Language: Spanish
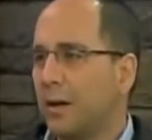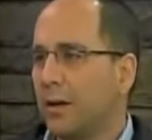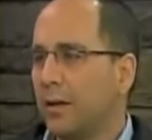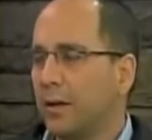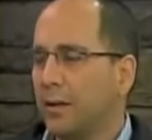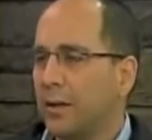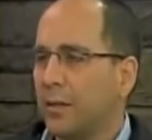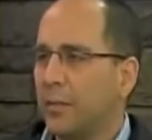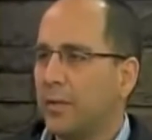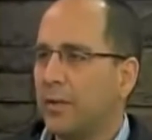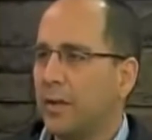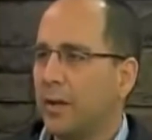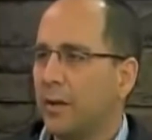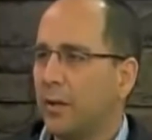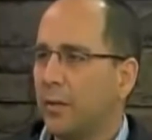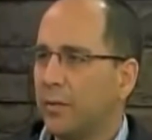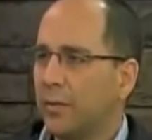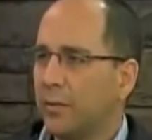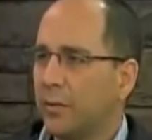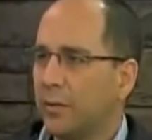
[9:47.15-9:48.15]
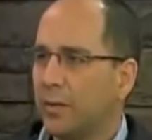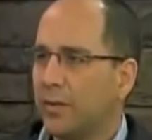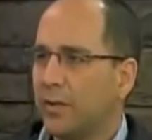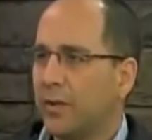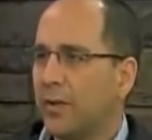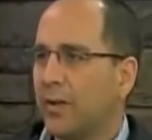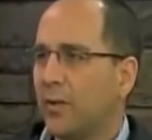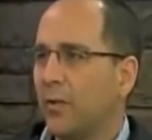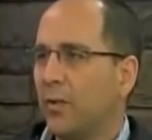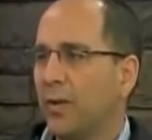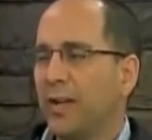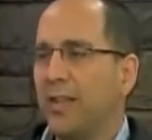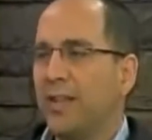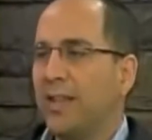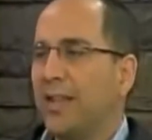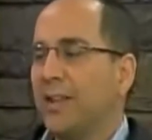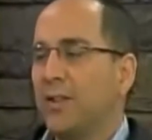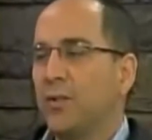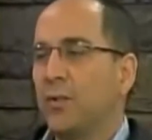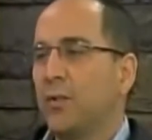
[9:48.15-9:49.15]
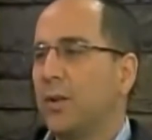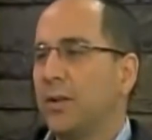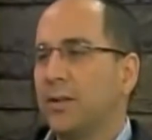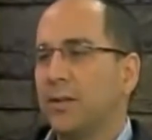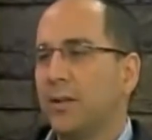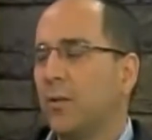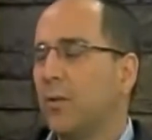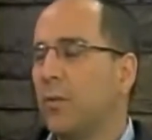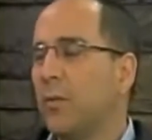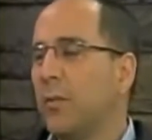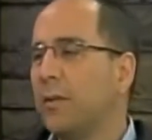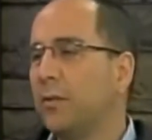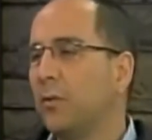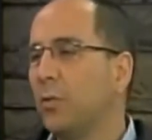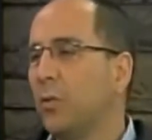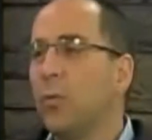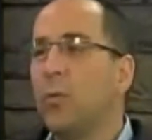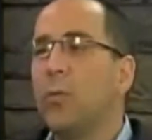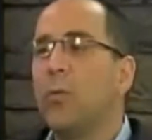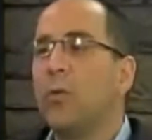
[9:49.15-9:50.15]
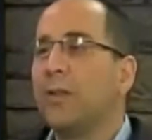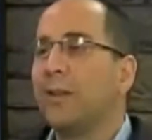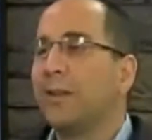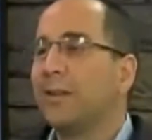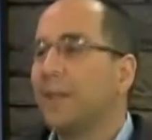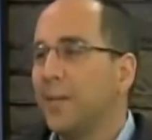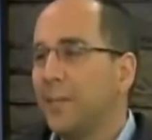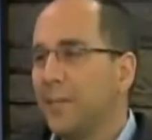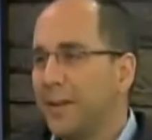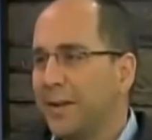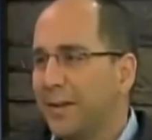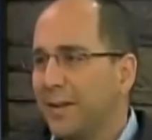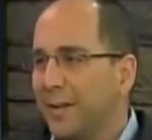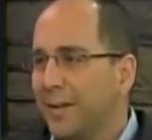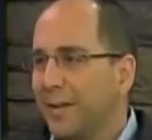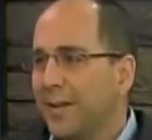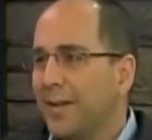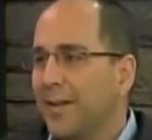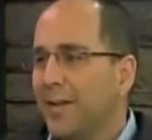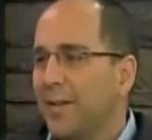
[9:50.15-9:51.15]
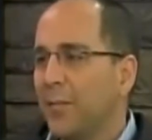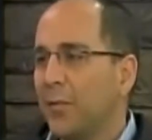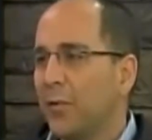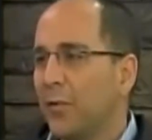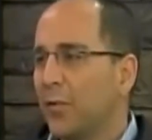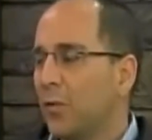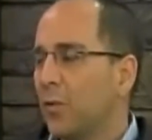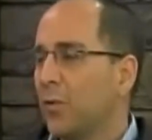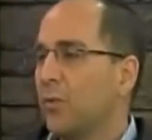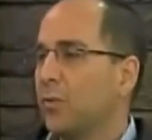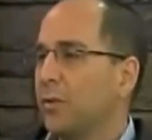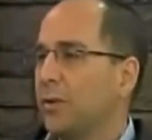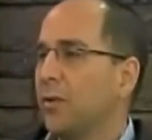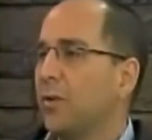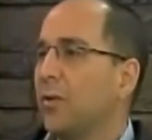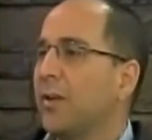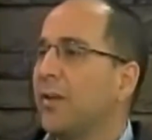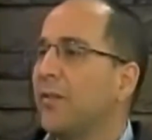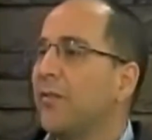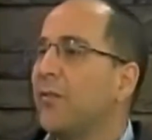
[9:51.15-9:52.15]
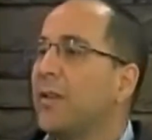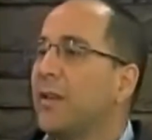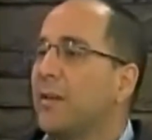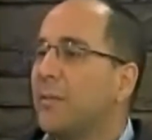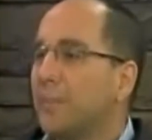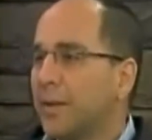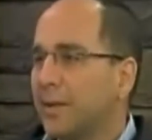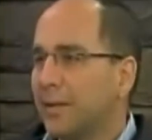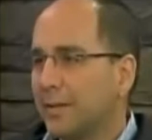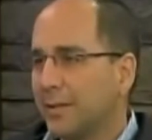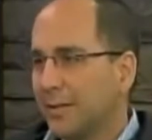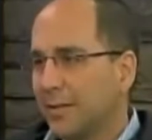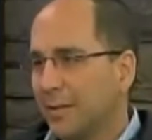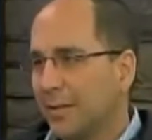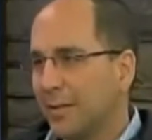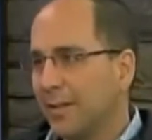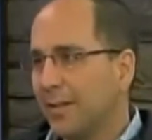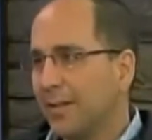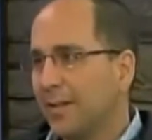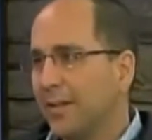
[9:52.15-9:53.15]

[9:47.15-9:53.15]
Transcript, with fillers: el dictamen de la Comisión de Trabajo y de hecho hasta en un momento hubo dictamen pero no consiguió las firmas.